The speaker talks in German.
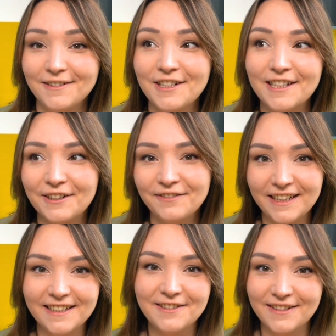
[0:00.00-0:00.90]
und auch
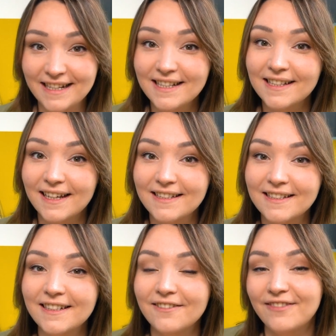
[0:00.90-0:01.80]
wirklich nur das
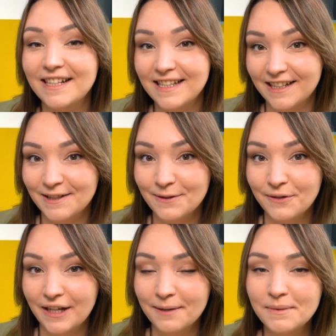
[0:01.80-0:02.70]
zeichnen, was ihr
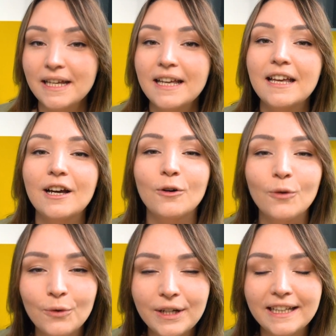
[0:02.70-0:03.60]
gezogen habt.
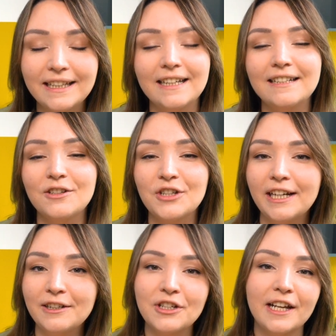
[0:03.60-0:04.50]
Oder ihr geht die
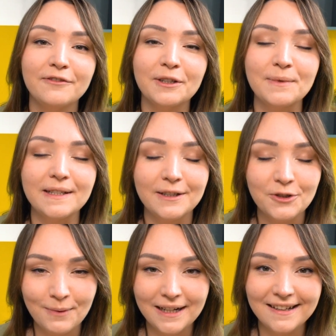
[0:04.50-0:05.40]
Challenge einfach ein bisschen
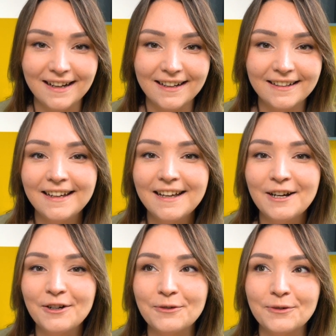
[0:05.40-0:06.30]
entspannter an
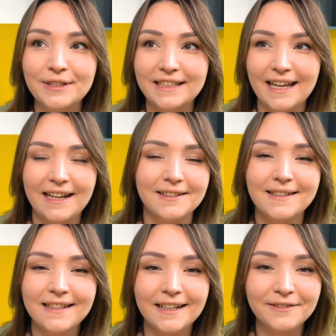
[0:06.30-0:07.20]
und ja,
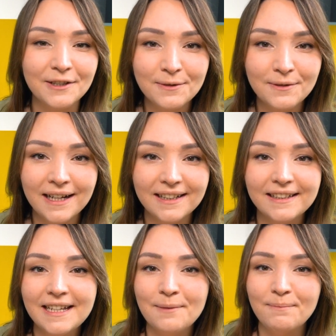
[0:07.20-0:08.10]
zieht einfach so lange,
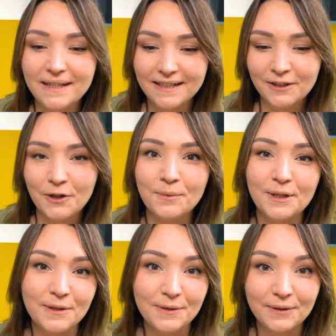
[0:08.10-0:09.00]
bis ihr eine
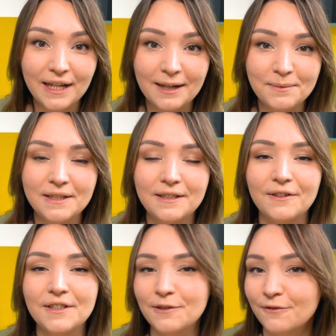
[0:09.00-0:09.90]
Kombination habt, die
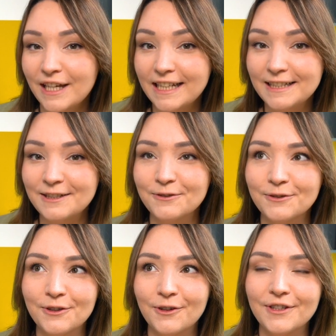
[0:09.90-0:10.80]
euch gefällt
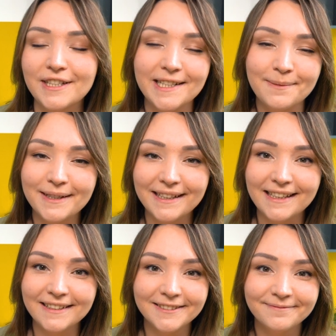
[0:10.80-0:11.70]
und euch
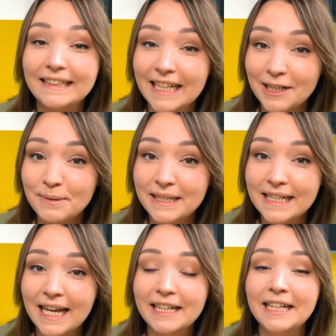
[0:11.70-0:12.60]
inspiriert. Denkt bitte
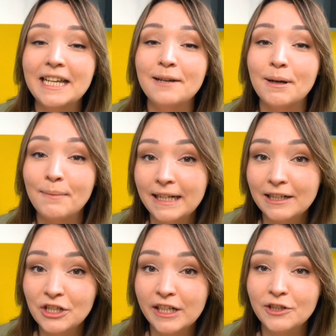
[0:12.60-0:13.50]
dran, bei meiner
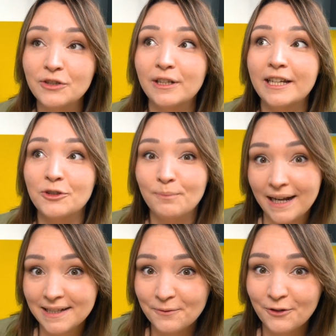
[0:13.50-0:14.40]
Challenge soll der
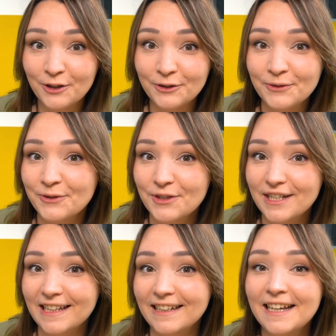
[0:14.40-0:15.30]
Spaß im Vordergrund
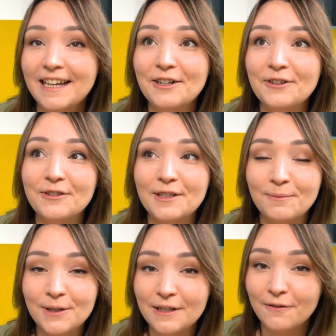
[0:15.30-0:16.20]
stehen und ich
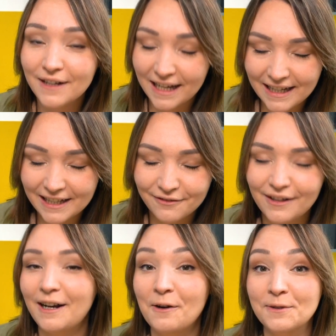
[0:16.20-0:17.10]
möchte auf gar keinen
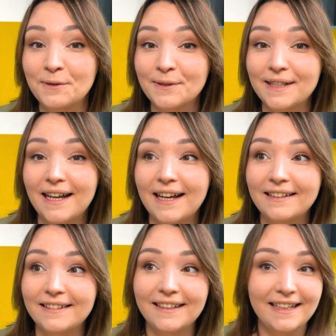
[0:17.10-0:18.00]
Fall Auslöser
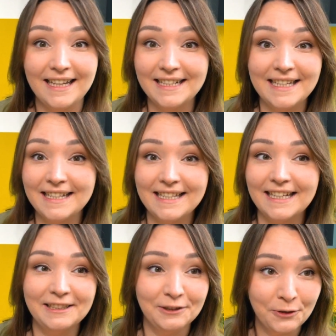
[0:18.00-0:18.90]
einer
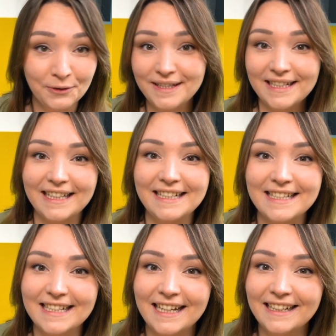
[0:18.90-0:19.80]
existenziellen Kunstkrise
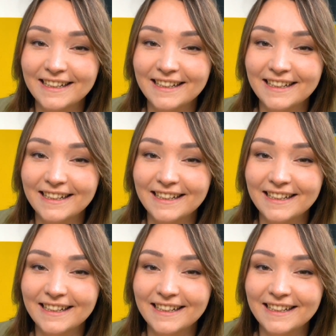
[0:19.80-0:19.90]
sein.